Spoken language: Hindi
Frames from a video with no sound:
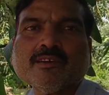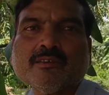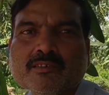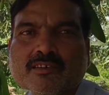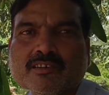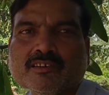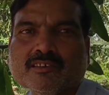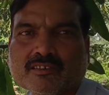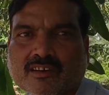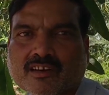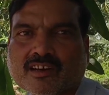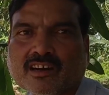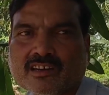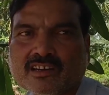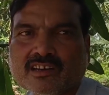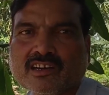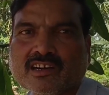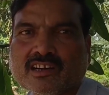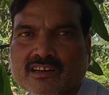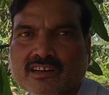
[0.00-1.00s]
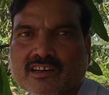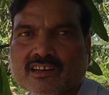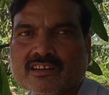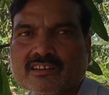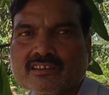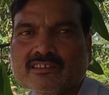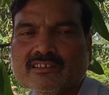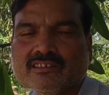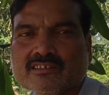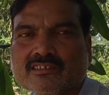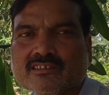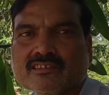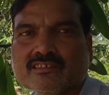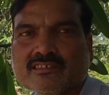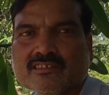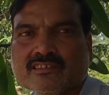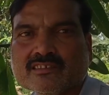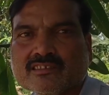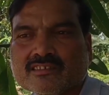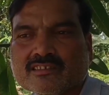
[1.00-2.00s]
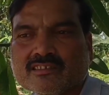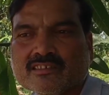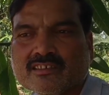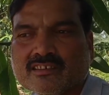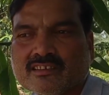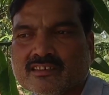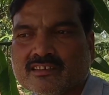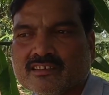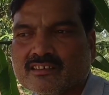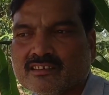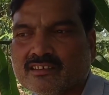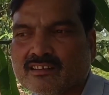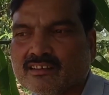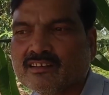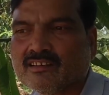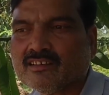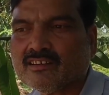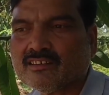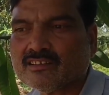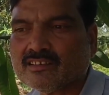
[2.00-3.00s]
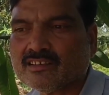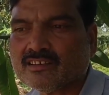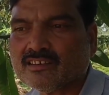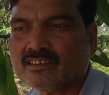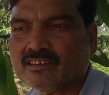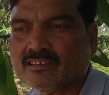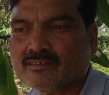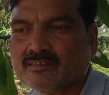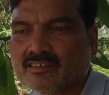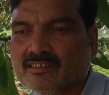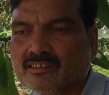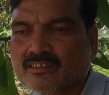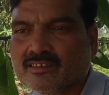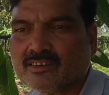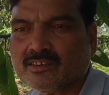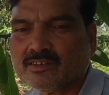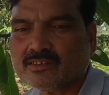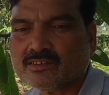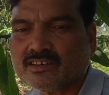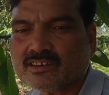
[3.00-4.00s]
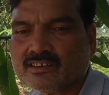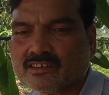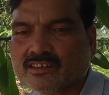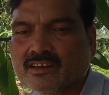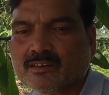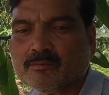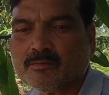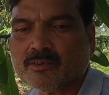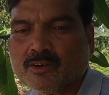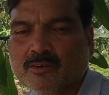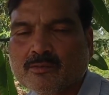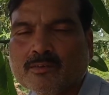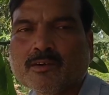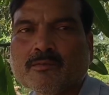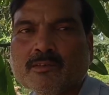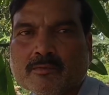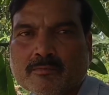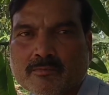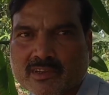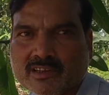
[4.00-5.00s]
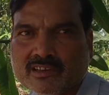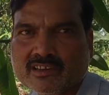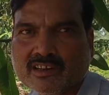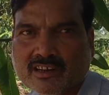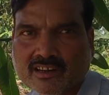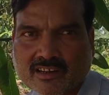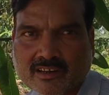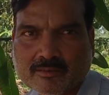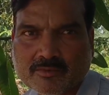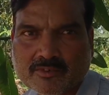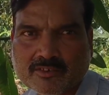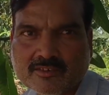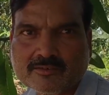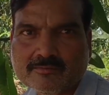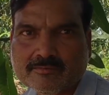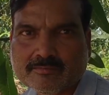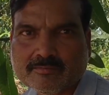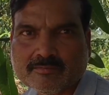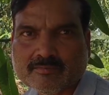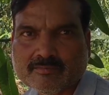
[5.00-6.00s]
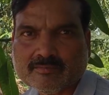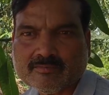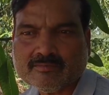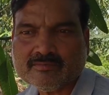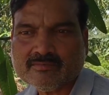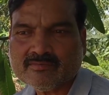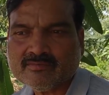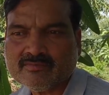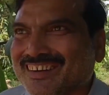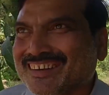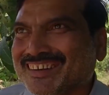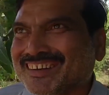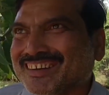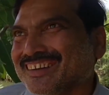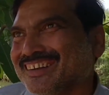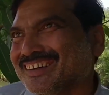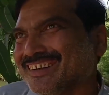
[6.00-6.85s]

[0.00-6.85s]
में भी आने लग गए हैं और ये हो सकता है महोबा में मिल जाए आपको